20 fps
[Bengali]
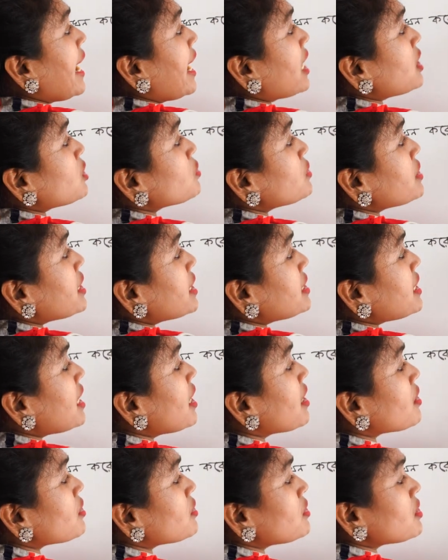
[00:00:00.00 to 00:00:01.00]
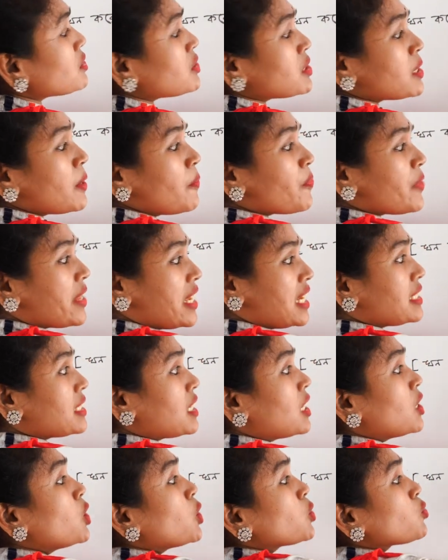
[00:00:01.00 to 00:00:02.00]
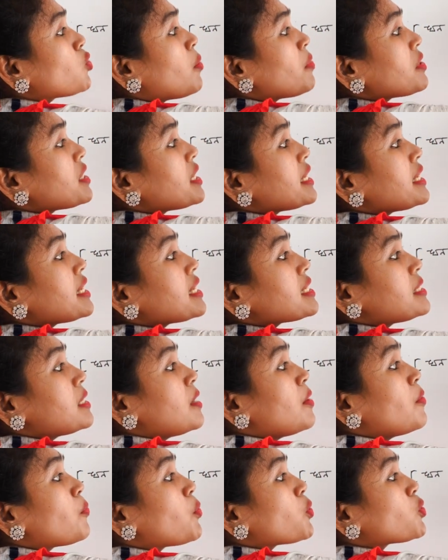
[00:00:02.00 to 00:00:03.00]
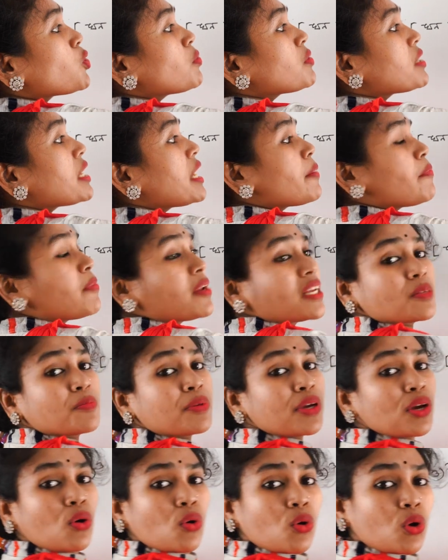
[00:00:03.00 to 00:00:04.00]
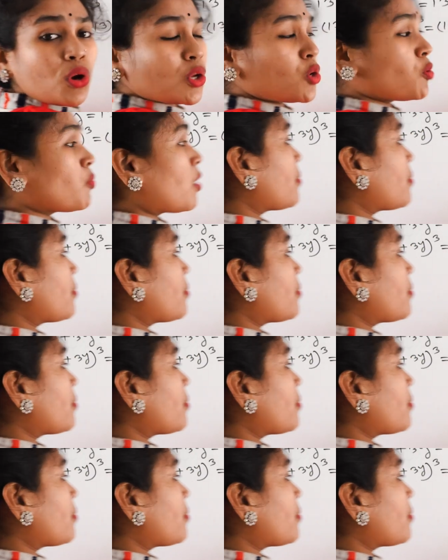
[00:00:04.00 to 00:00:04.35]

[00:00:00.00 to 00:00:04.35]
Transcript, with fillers: একটা হচ্ছে এটা আর একটা হচ্ছে এটা তো আমাদের কি আছে প্রথমটা এ প্লাস বি হোল কিউব